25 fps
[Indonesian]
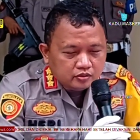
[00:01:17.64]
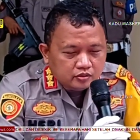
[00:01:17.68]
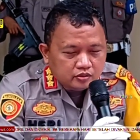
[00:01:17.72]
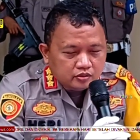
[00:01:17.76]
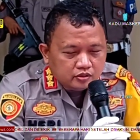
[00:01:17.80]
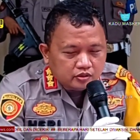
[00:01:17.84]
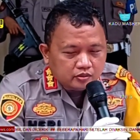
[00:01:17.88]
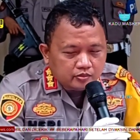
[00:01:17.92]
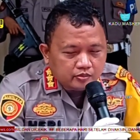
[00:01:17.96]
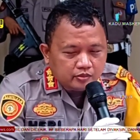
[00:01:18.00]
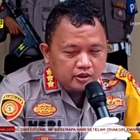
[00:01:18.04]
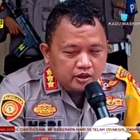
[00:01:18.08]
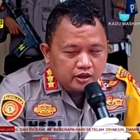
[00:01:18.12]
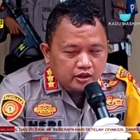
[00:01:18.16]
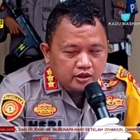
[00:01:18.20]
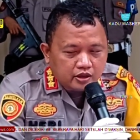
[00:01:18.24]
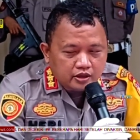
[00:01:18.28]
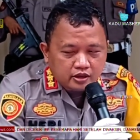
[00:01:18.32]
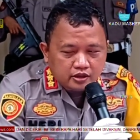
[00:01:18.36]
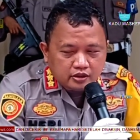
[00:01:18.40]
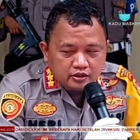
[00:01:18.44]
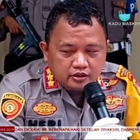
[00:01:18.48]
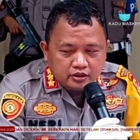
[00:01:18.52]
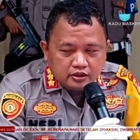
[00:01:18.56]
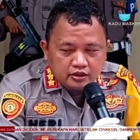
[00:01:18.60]
barang
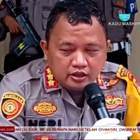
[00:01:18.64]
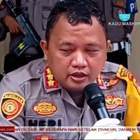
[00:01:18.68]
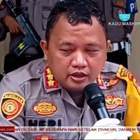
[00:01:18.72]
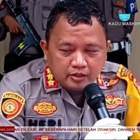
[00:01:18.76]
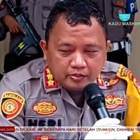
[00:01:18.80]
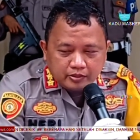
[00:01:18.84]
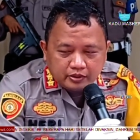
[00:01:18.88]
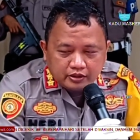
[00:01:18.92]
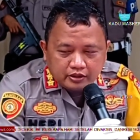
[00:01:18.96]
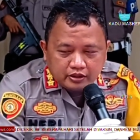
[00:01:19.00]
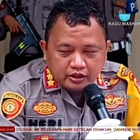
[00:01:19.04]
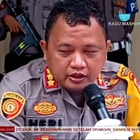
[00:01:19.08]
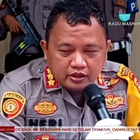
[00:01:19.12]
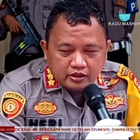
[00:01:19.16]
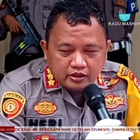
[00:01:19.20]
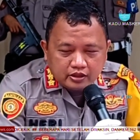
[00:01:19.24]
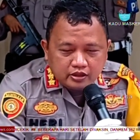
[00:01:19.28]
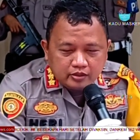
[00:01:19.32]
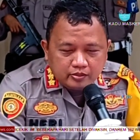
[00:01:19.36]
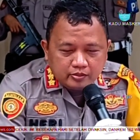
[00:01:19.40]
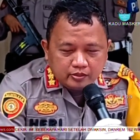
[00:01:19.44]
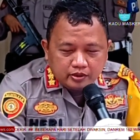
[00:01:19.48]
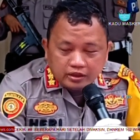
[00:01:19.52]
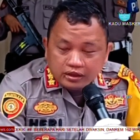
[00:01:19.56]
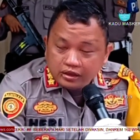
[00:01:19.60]
didapat dari
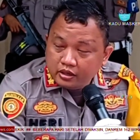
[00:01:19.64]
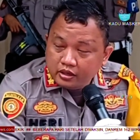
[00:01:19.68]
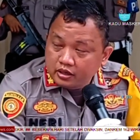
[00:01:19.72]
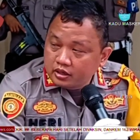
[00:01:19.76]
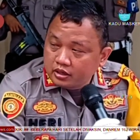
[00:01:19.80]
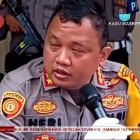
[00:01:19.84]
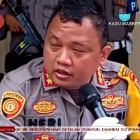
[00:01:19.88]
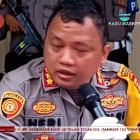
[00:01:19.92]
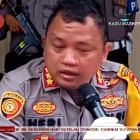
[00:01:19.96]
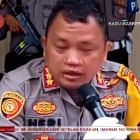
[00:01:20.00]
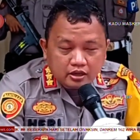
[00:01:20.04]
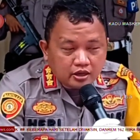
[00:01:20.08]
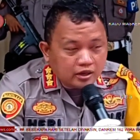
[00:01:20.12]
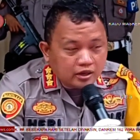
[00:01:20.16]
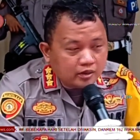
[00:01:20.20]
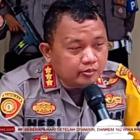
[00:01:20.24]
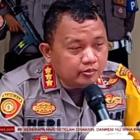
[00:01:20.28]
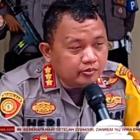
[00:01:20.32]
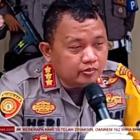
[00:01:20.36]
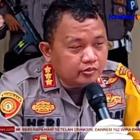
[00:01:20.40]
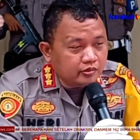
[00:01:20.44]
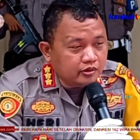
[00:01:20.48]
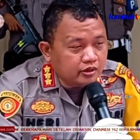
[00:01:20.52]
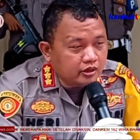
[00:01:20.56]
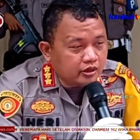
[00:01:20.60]
karang
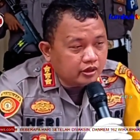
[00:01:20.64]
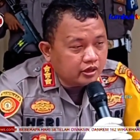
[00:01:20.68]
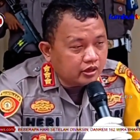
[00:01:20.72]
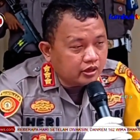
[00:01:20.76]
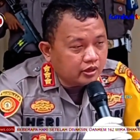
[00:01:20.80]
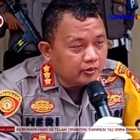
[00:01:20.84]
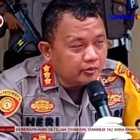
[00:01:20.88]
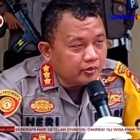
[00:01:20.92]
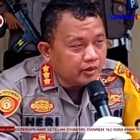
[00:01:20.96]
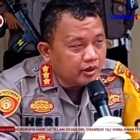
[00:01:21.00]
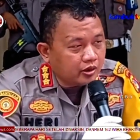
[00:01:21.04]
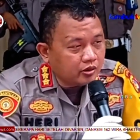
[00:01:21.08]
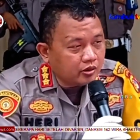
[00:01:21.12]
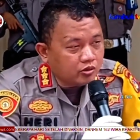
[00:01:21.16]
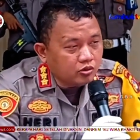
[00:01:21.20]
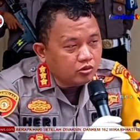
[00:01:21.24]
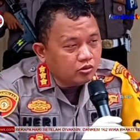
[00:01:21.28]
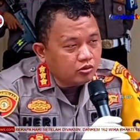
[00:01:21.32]
karang bambu